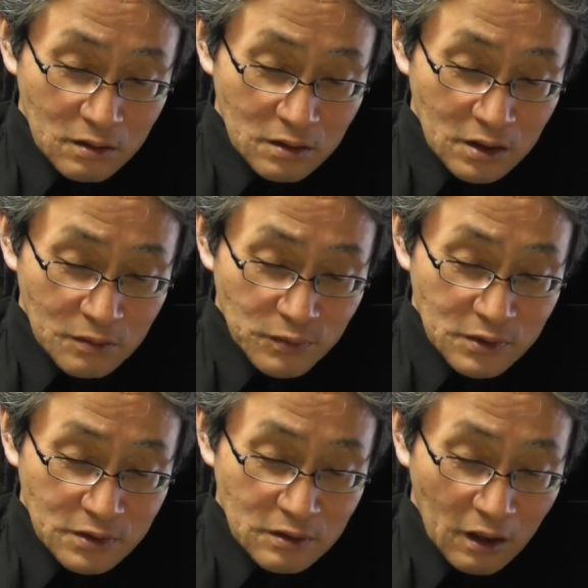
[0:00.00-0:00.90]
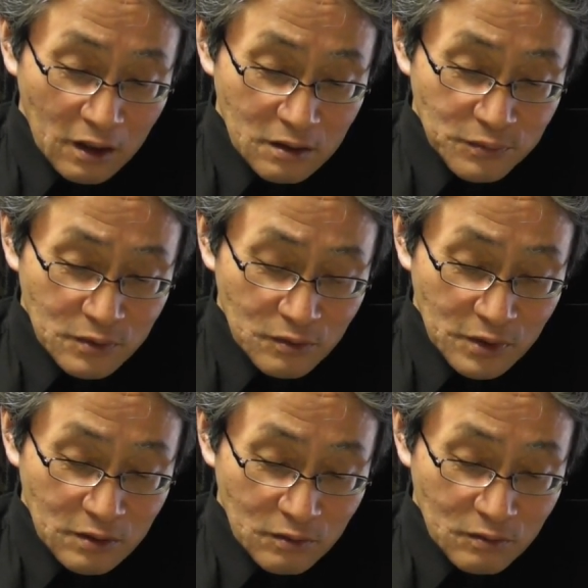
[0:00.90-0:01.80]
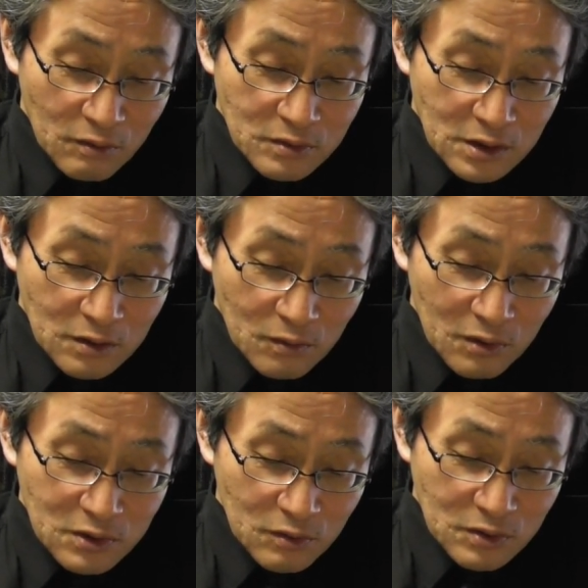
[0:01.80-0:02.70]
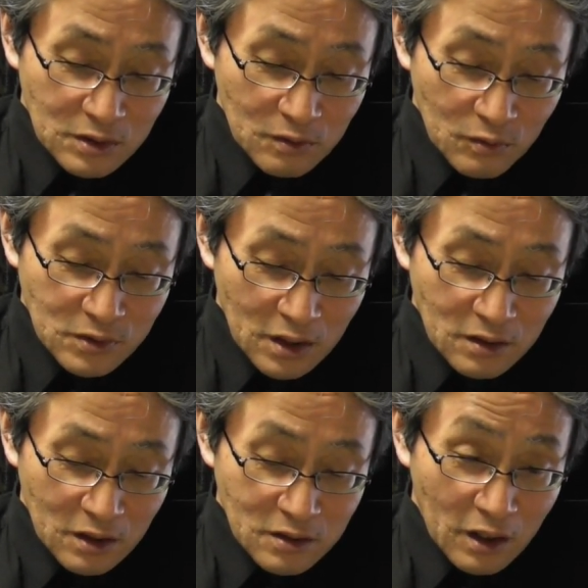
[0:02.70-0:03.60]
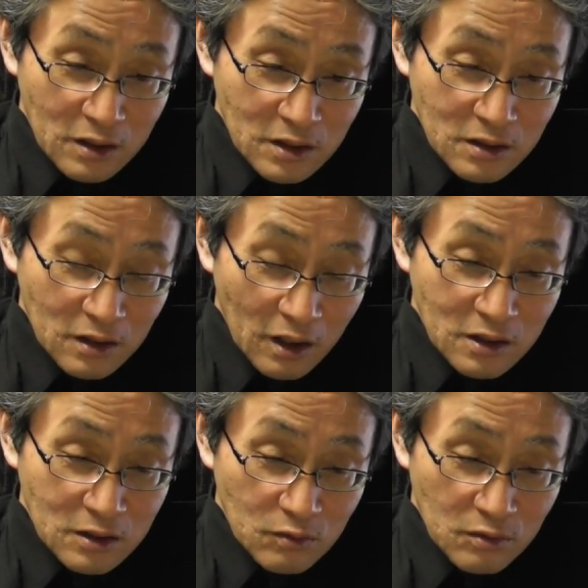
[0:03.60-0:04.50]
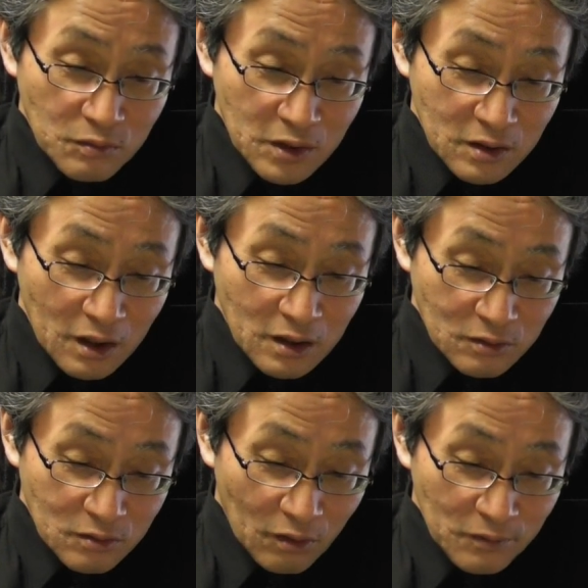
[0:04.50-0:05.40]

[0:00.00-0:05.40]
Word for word: 遺物配分の記録を日光商人五宣言次第に書き留めている